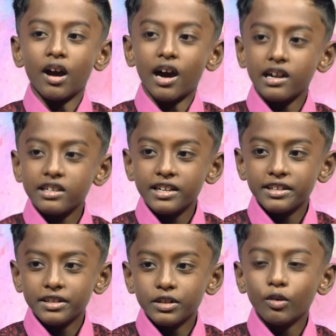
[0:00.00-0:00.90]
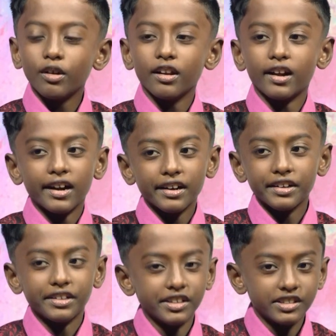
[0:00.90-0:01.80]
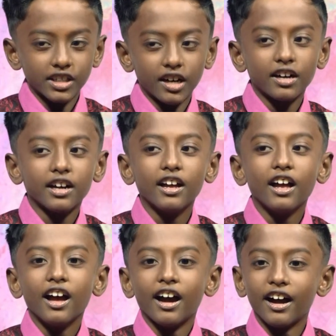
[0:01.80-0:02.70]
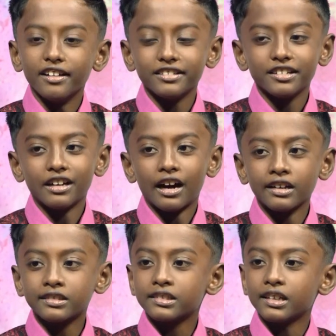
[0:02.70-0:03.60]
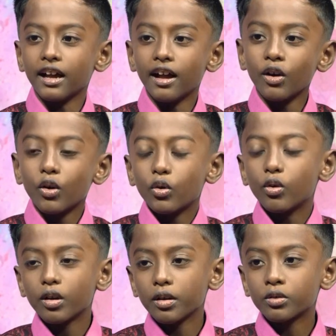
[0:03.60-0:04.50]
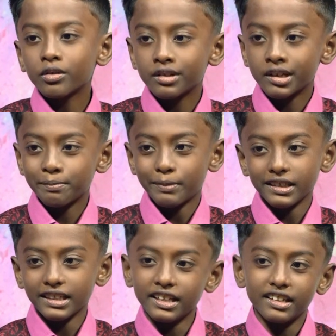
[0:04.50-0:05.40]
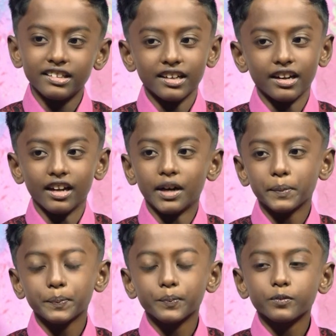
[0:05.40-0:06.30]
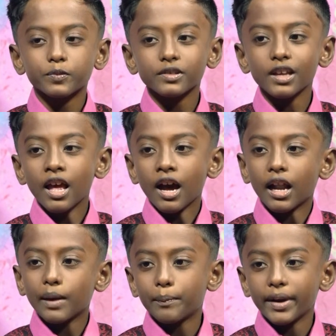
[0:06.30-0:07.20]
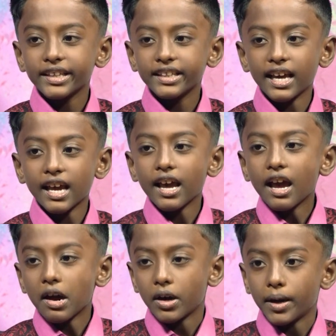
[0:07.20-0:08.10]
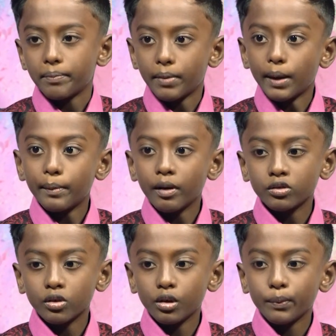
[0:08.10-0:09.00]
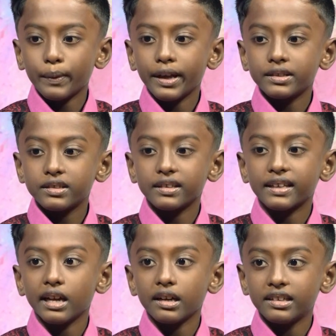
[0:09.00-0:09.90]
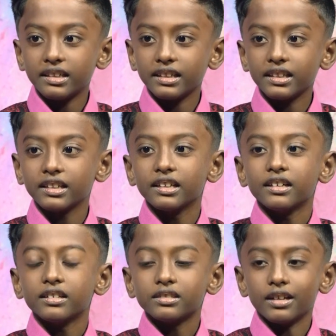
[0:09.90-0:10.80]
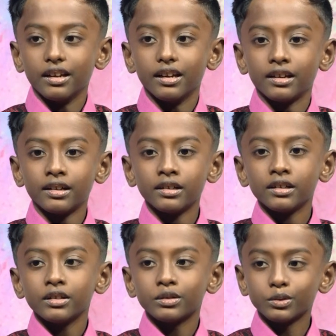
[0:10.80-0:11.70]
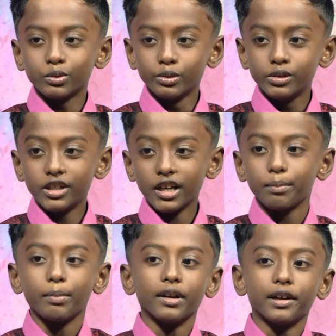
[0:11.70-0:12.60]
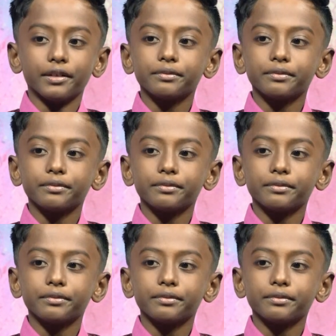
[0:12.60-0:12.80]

ஆள் இன்னொரு நாள் இருந்துச்சான் அந்த நாட்டில் ஒரு குட்டி பையன் இருந்தானா அந்த பையன் அவன் அப்பா அம்மாவை சொல்லி பேச்சு கேட்டு நல்லா குட்டாக இருப்பானா